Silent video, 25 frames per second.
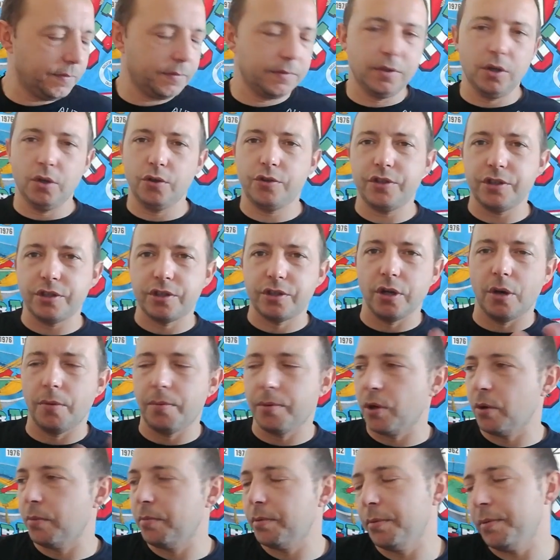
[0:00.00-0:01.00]
Non ci sto
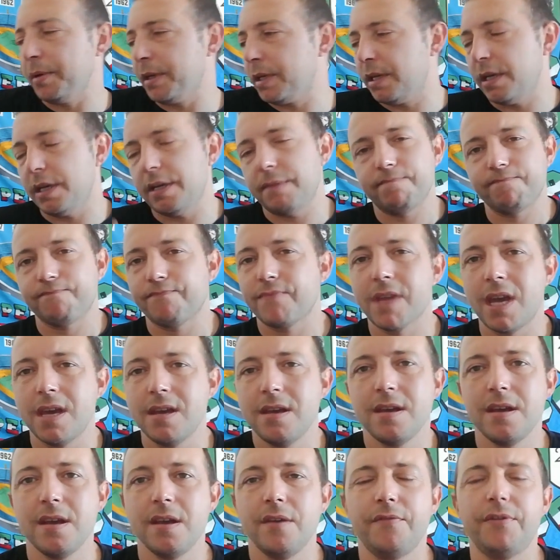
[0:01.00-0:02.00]
proprio perché
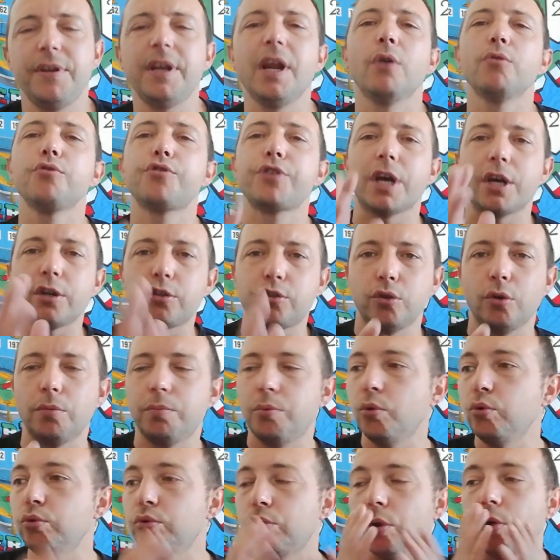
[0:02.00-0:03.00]
fino a un certo
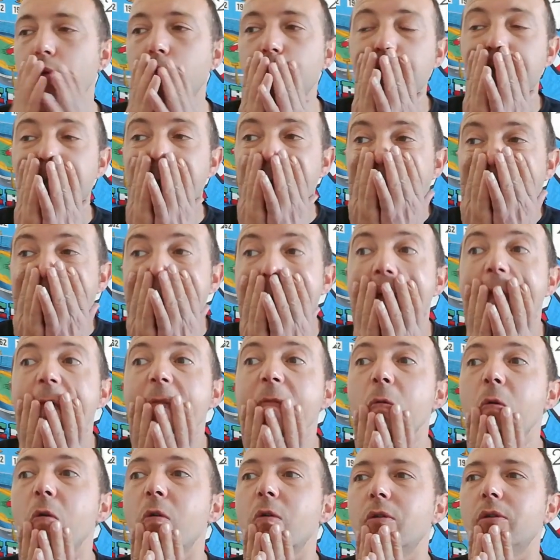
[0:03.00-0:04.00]
punto uno
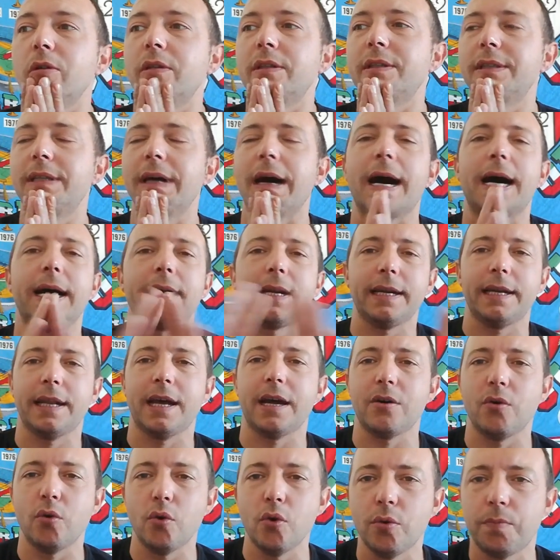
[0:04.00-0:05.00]
vuol dare
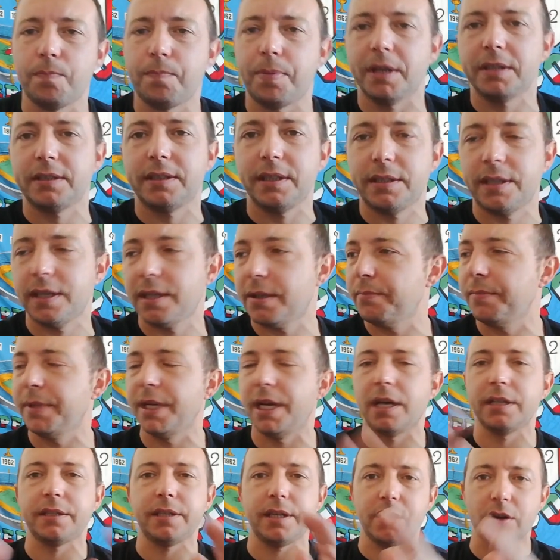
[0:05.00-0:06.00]
la colpa a
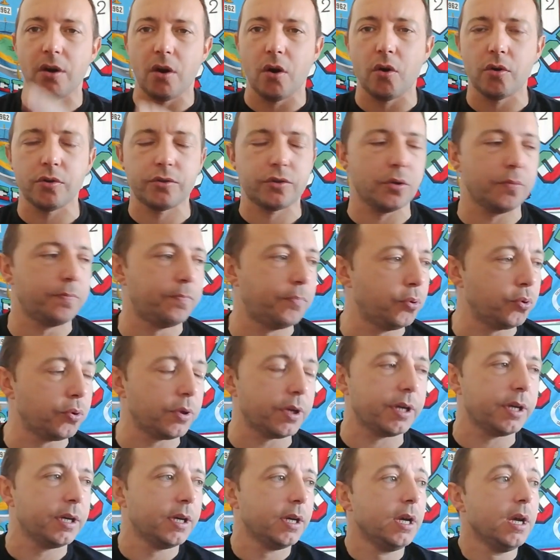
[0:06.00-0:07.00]
determinate cose
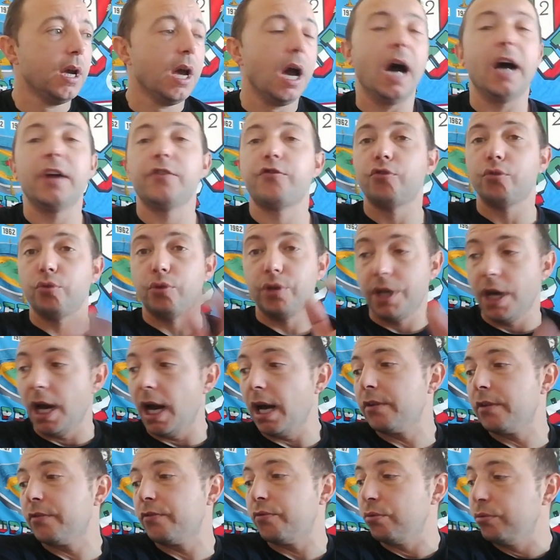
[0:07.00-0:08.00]
oppure a
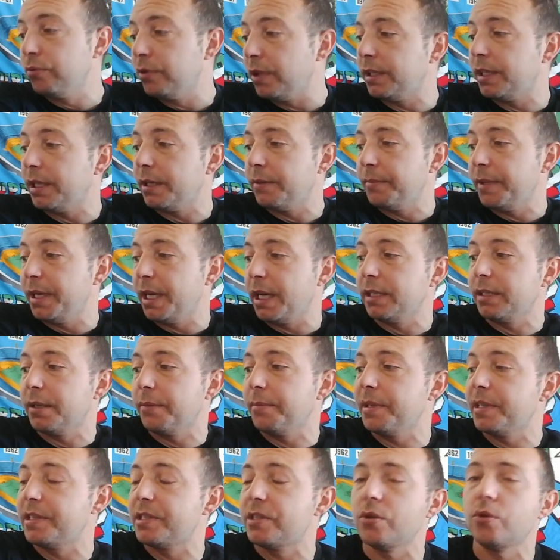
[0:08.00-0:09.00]
giudicare su determinate
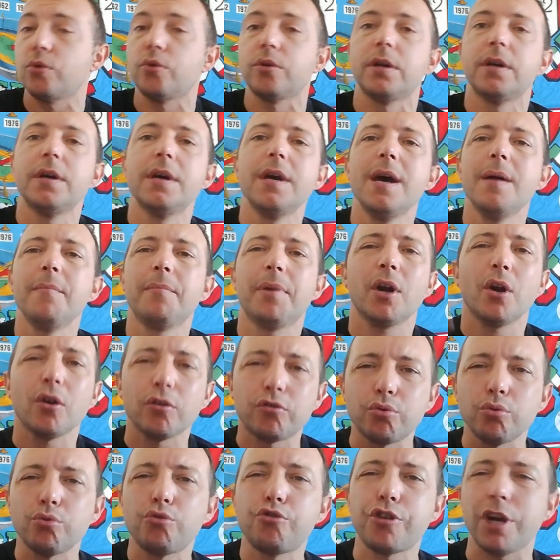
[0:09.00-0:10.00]
persone però
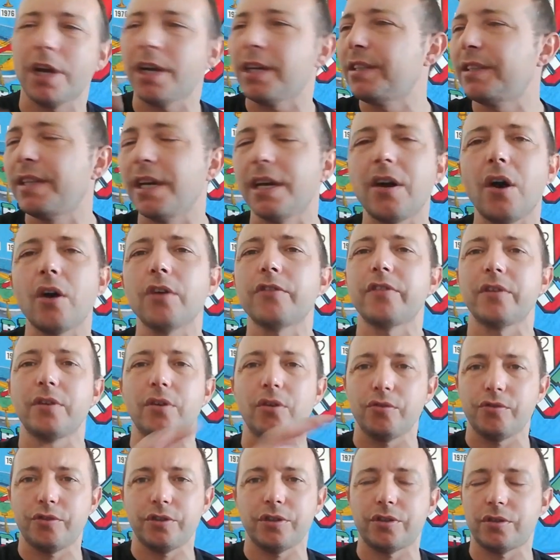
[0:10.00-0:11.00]
su certe cose
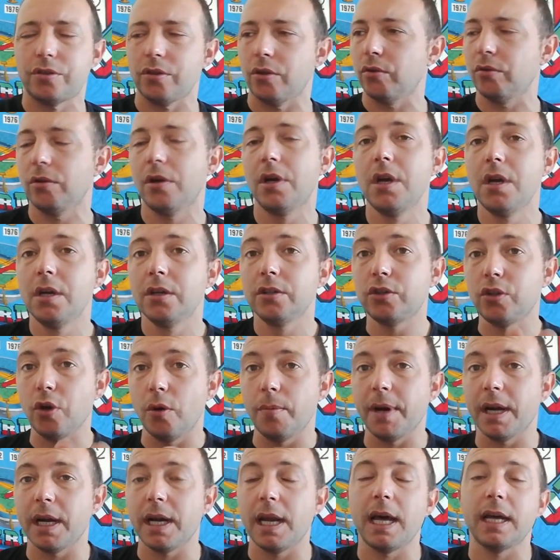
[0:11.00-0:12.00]
non ci sto sto
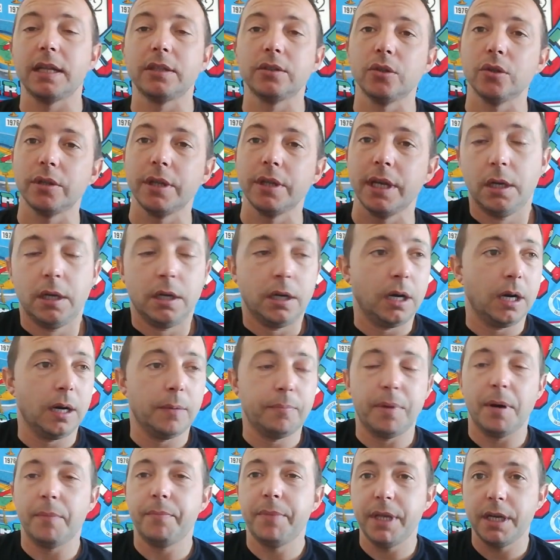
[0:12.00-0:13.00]
parlando della
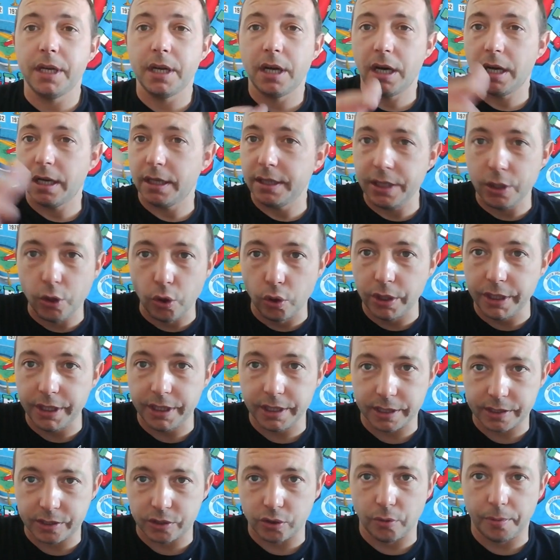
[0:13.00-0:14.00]
bambina
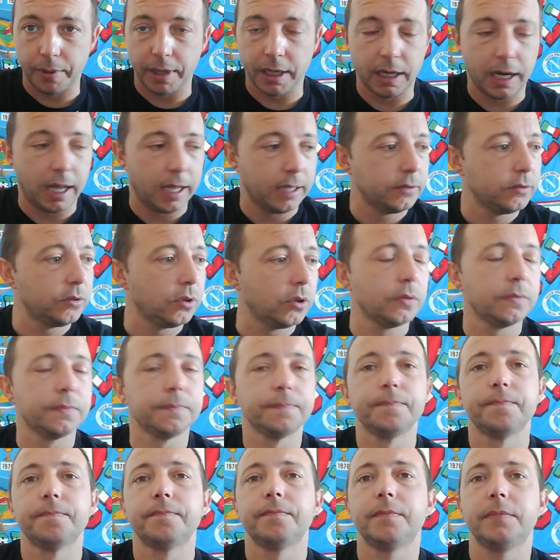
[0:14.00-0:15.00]
Nicolina sto
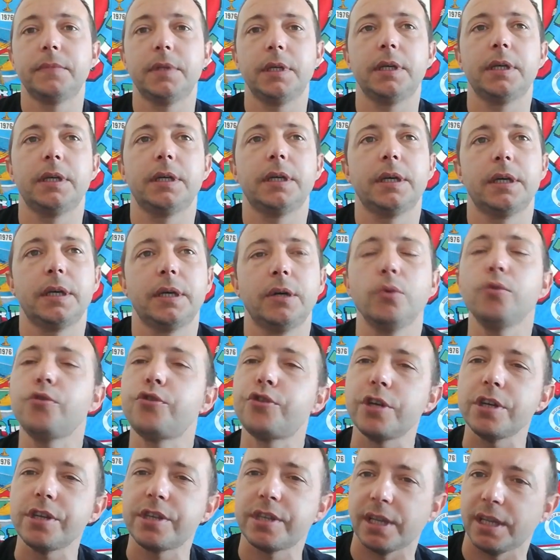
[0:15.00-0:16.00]
parlando de,
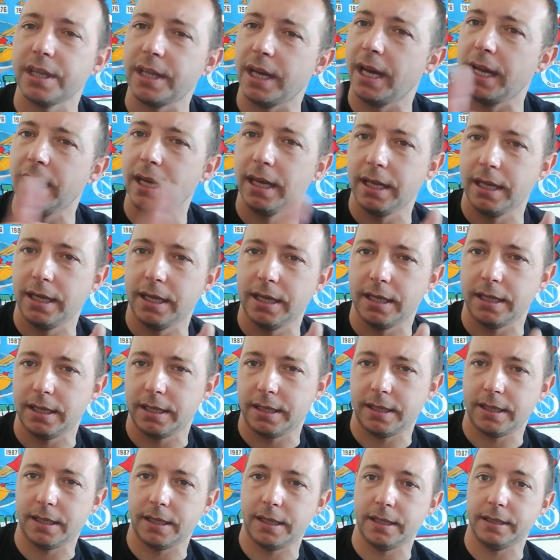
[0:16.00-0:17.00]
uccisa
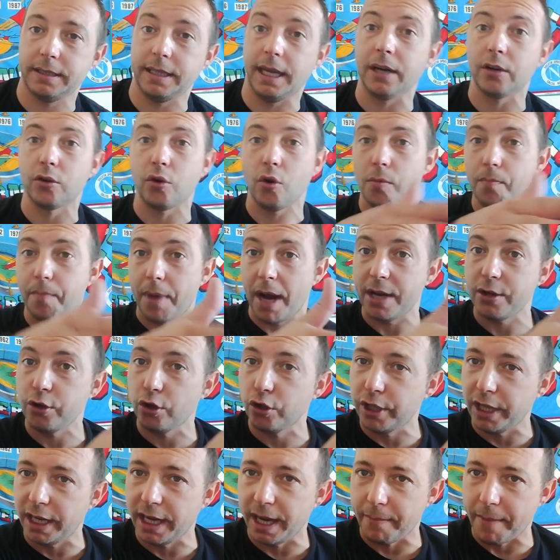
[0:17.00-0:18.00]
dal, dal compagno
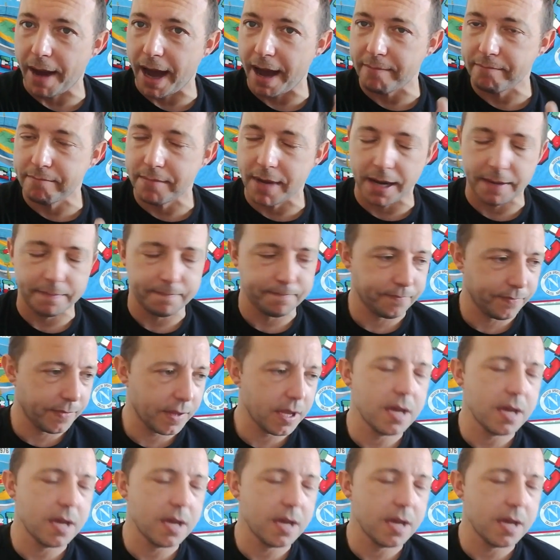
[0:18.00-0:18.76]
della mamma